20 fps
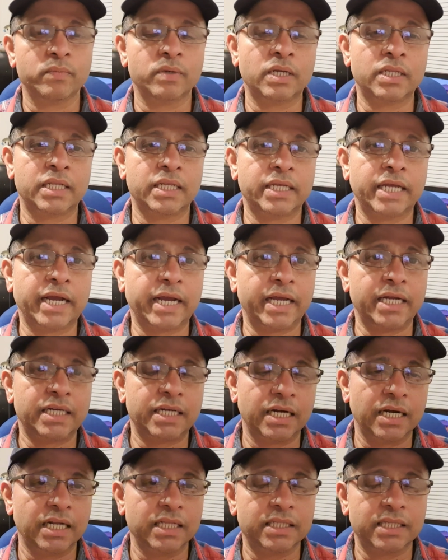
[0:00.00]
அந்த எக்கத்தை
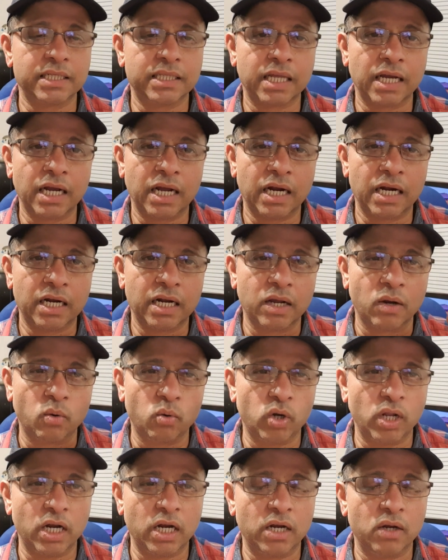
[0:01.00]
இழுத்து தங்கண்ட
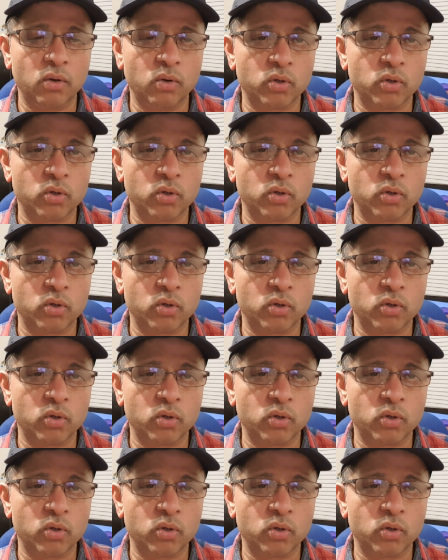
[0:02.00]
உடலில்